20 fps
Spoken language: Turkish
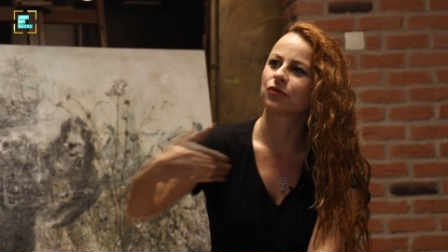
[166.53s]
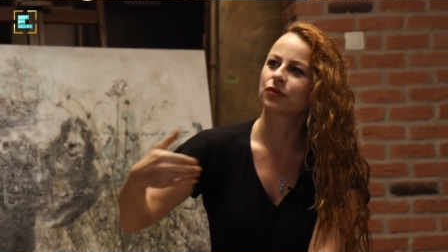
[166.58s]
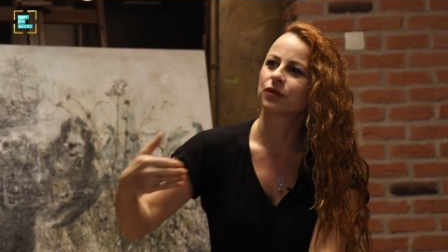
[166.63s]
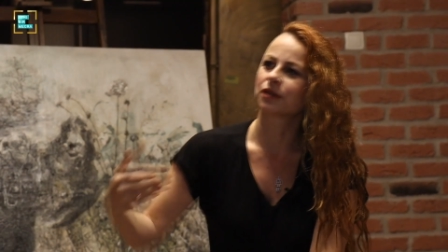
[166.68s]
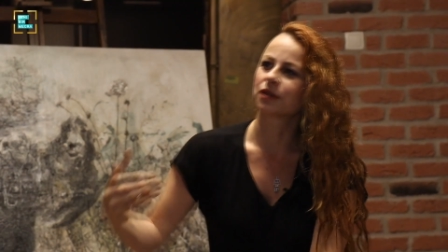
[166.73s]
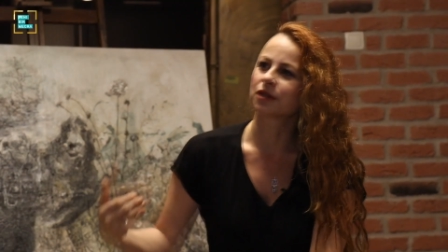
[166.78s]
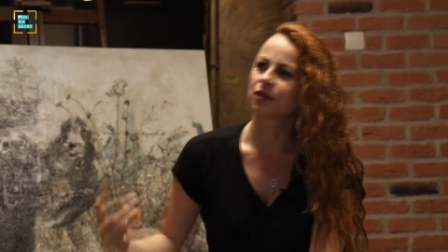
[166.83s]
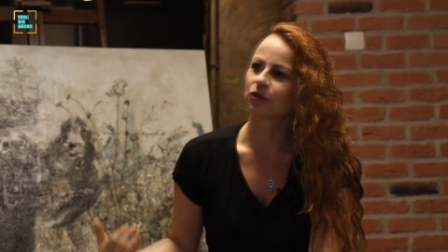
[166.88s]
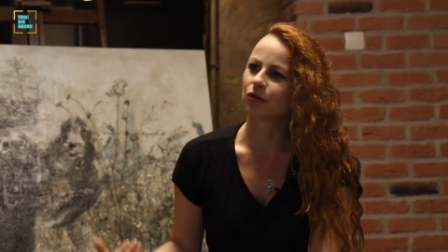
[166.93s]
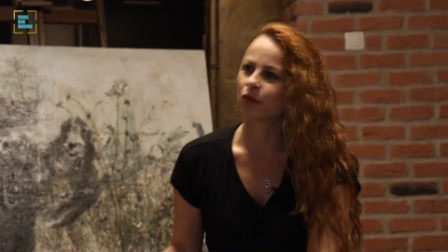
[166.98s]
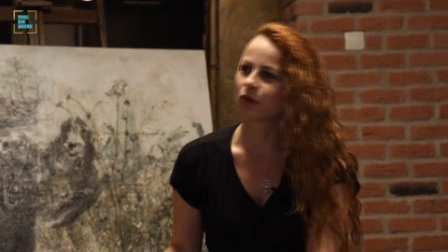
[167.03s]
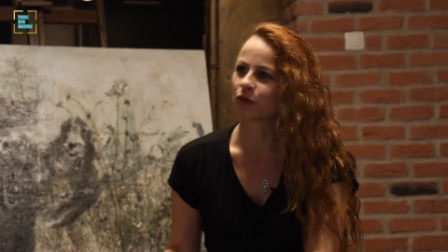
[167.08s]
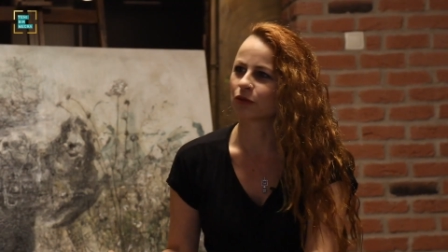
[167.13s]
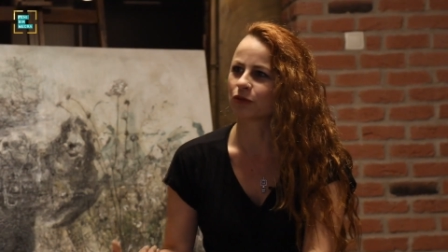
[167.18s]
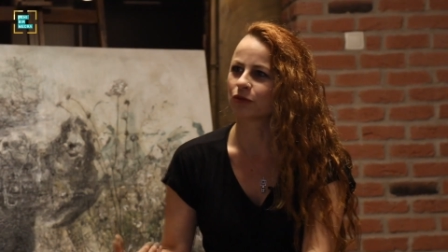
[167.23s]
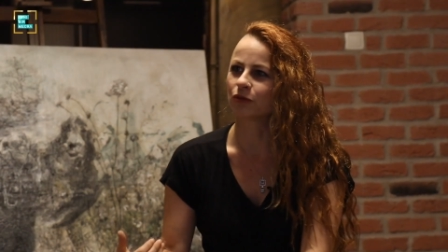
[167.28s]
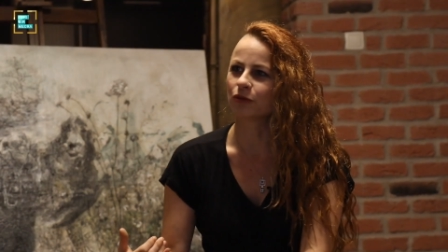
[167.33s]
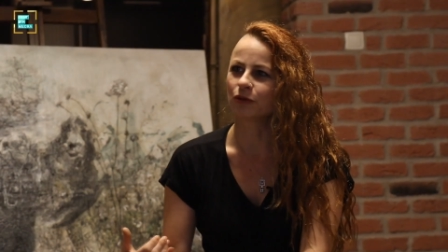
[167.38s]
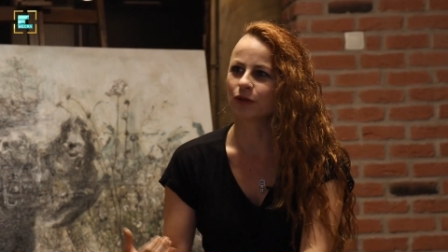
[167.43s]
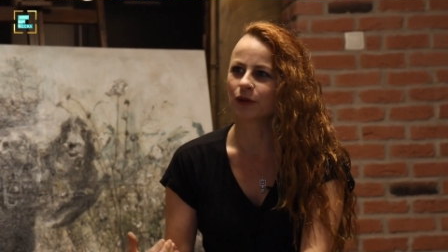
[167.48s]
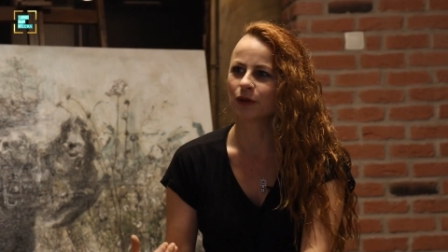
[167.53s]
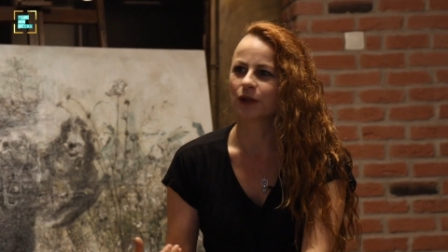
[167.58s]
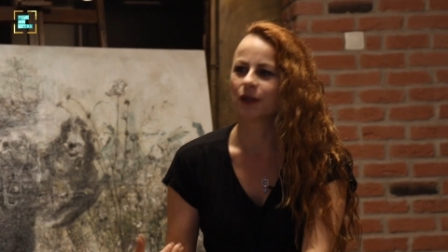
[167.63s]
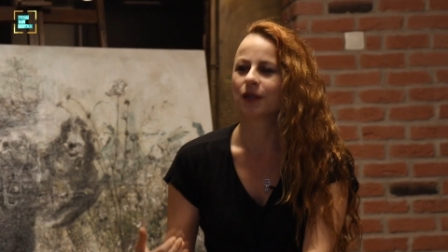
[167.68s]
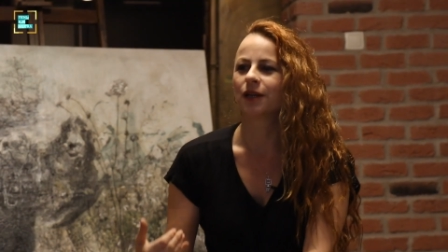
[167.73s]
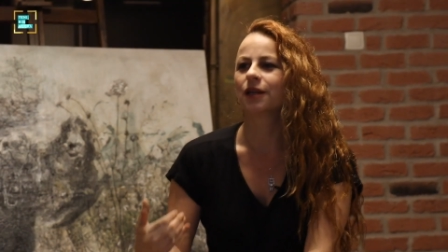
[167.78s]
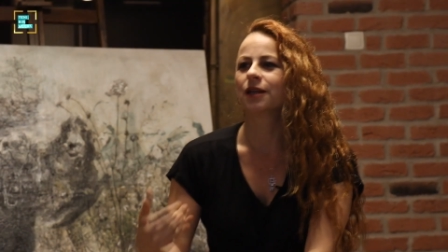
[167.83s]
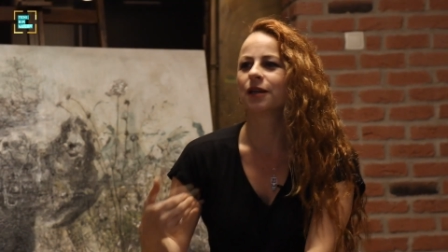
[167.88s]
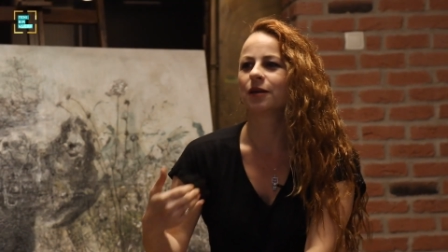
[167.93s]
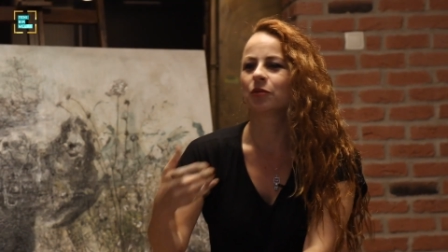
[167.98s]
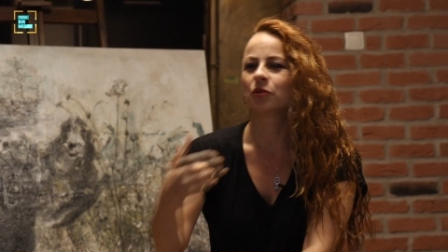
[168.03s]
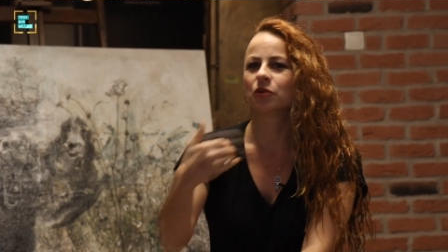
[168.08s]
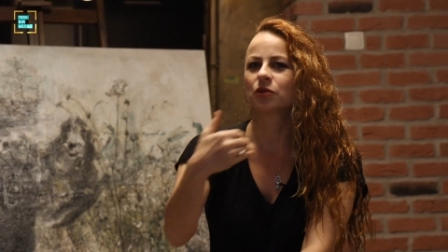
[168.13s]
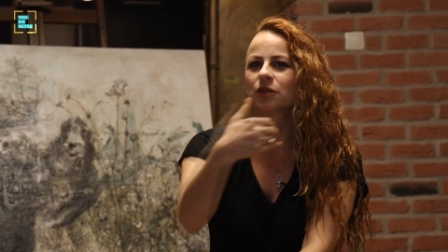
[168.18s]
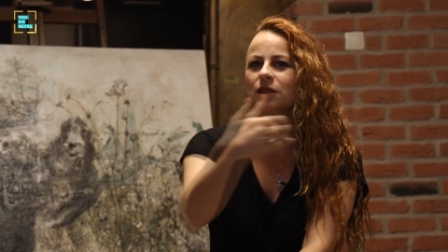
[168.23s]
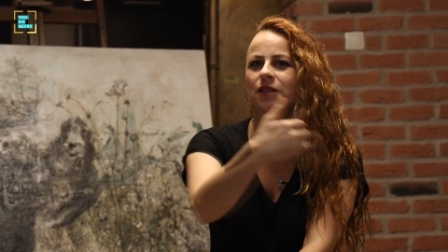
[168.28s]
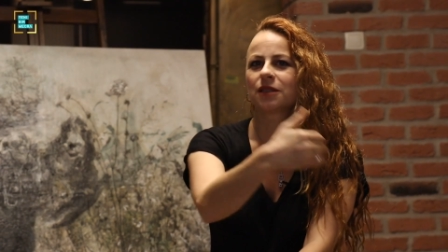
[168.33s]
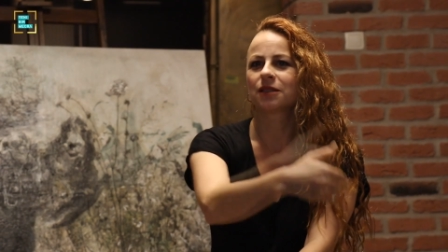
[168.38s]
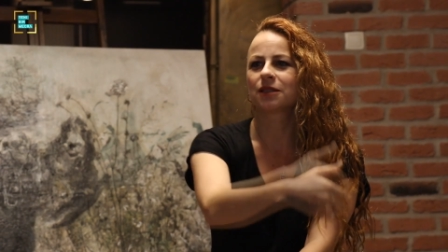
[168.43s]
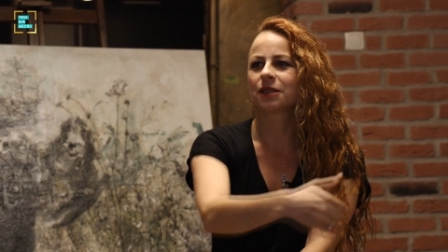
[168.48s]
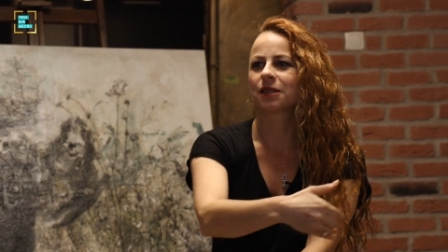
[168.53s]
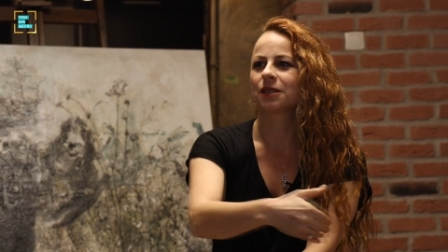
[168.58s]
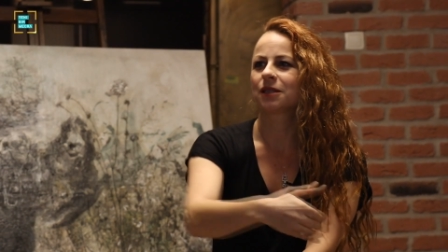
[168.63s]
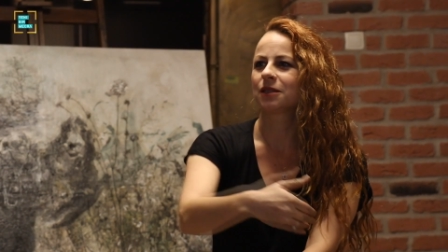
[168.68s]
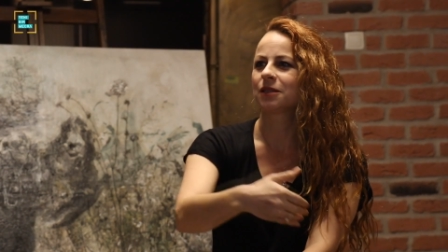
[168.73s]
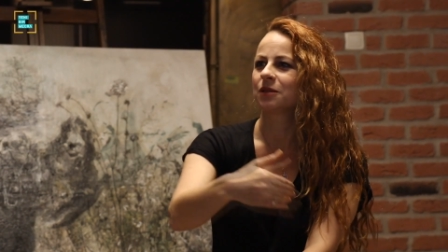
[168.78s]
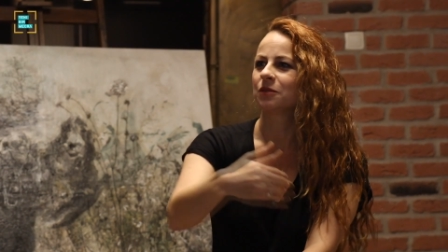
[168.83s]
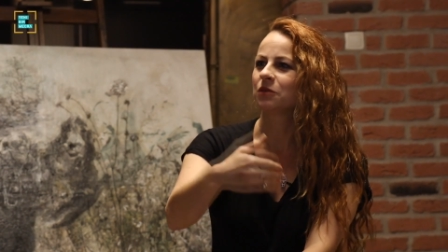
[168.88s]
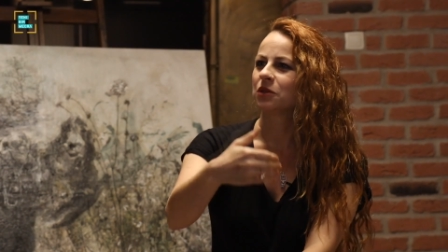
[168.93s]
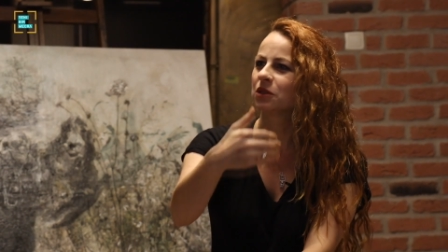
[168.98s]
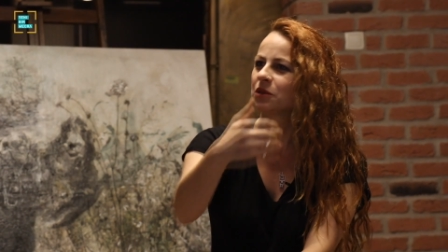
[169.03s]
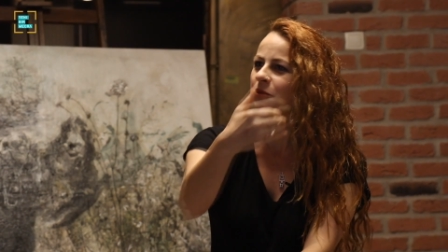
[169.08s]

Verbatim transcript: sofraları oldu. E, Portekiz'e gittim,